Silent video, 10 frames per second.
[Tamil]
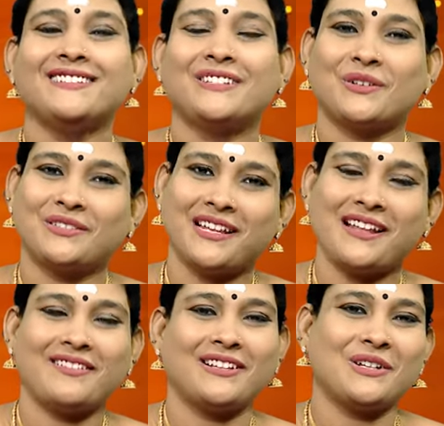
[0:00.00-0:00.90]
ஸோ
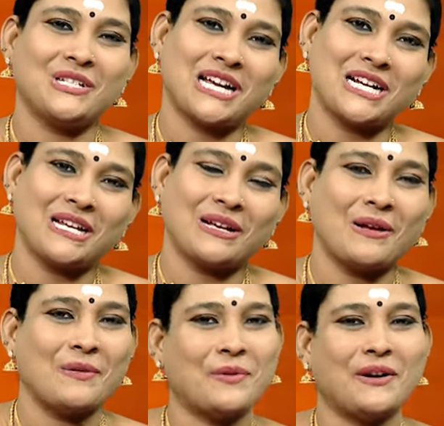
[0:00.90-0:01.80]
சிலர் வந்து கொஞ்சம்
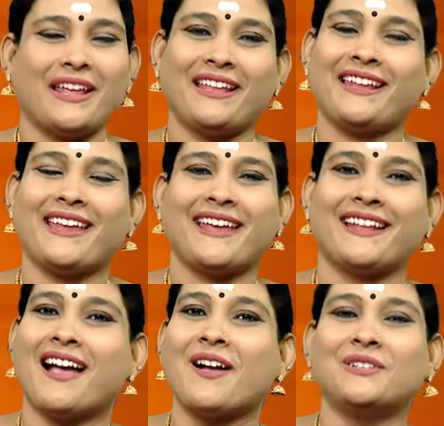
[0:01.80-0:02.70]
கட்டுக்கோப்போடு இருக்கீங்க
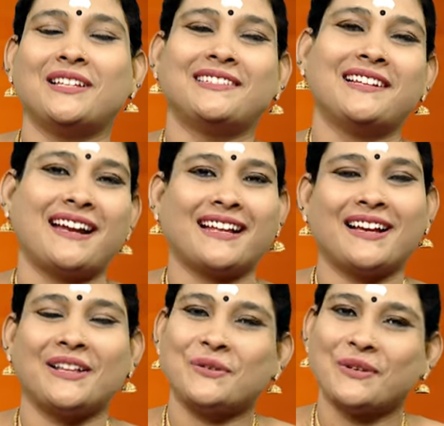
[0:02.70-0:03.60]
ராகுதசை
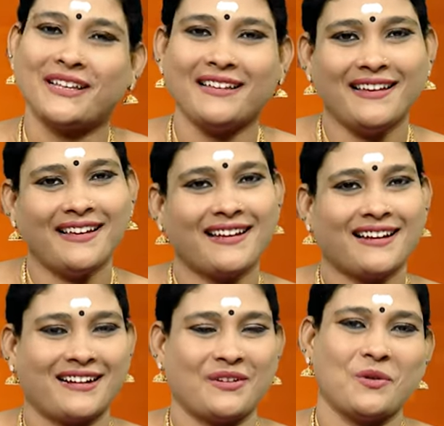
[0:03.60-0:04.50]
நடக்காதவங்க
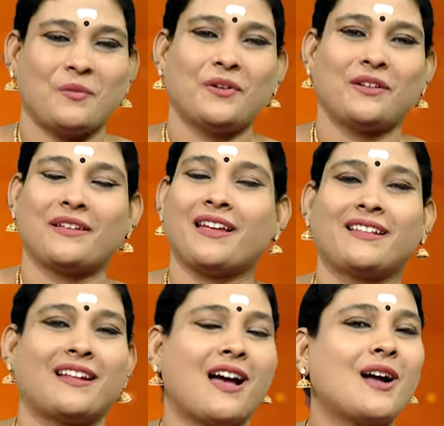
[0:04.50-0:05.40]
கட்டுக்கோப்போடு இருக்கீங்க
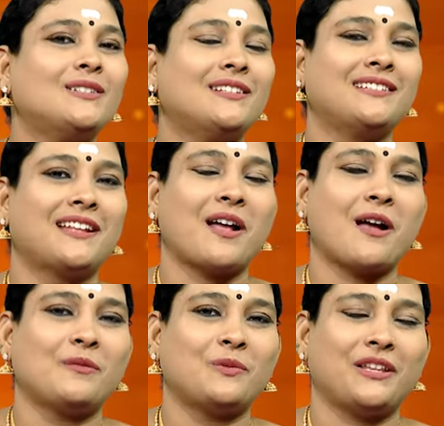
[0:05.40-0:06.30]
இந்த ராகுதசை ராகுபுத்தி
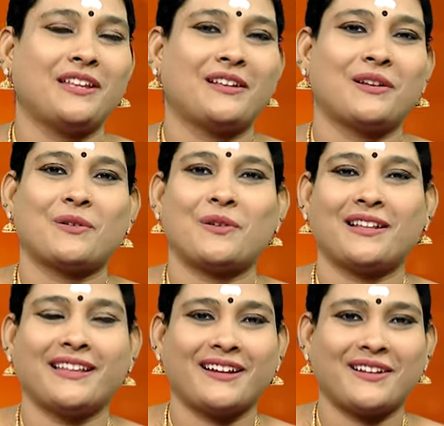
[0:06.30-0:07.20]
ராகு புத்தி இருக்கிற
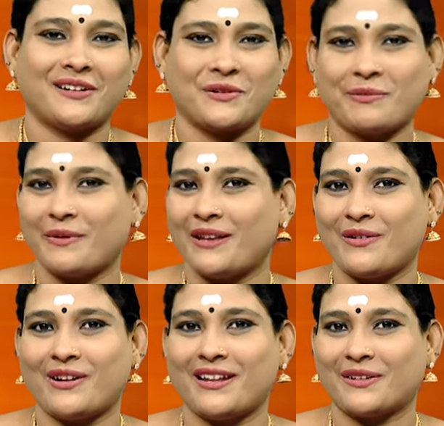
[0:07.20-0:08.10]
குழந்தைகளாக இருக்கட்டும்
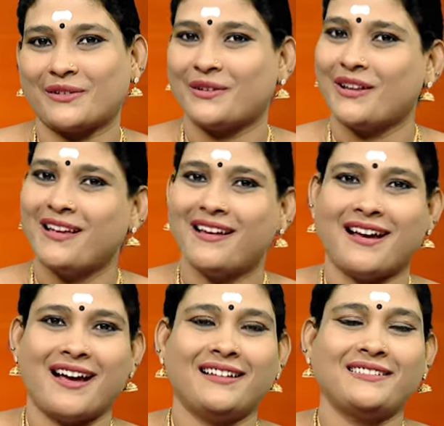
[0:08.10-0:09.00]
பெரியவங்களாக இருக்கட்டும்
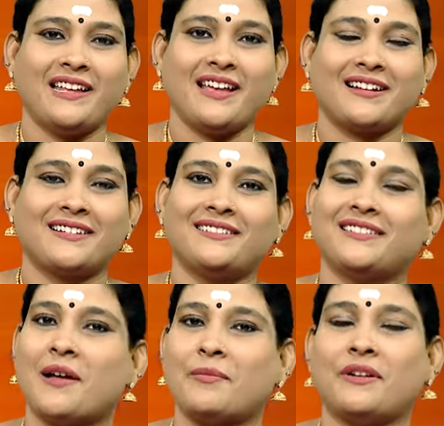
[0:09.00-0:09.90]
ஆசையாக இருக்கும்
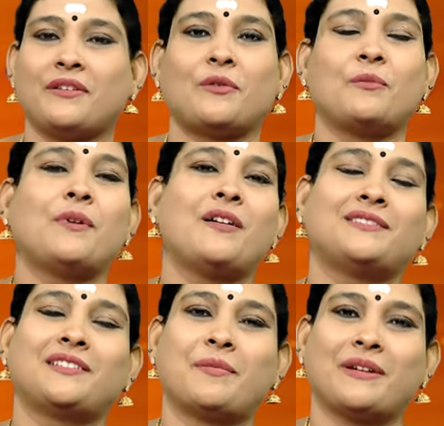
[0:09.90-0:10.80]
சாப்பிட்டுட்டு ரொம்ப
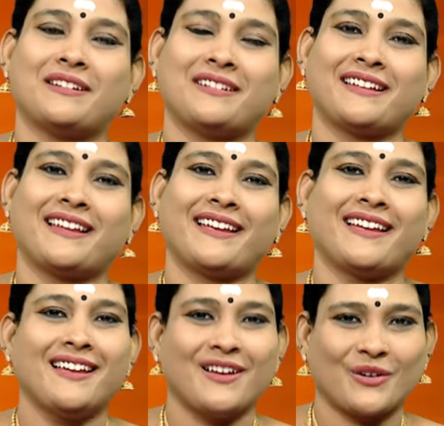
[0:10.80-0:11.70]
அவஸ்தப்பட்டு இருக்கீங்க
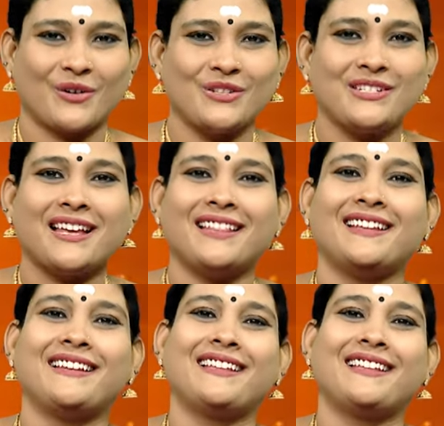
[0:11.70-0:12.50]
கொஞ்சம் அதில்